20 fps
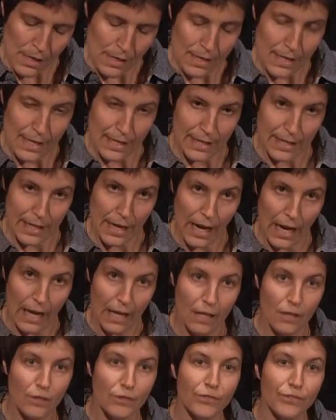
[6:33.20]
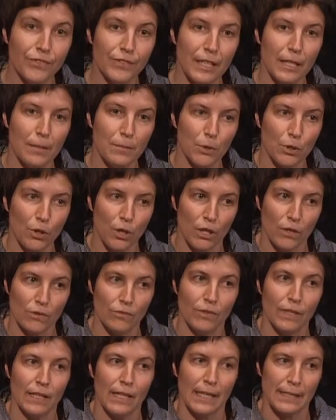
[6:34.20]
Nicht alle Filme
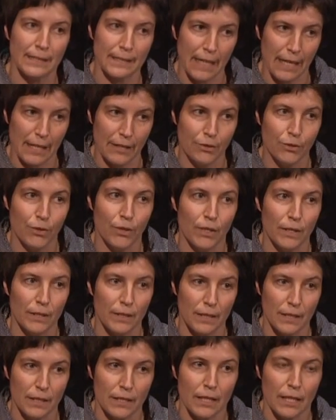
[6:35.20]
konnten wir ganz eindeutig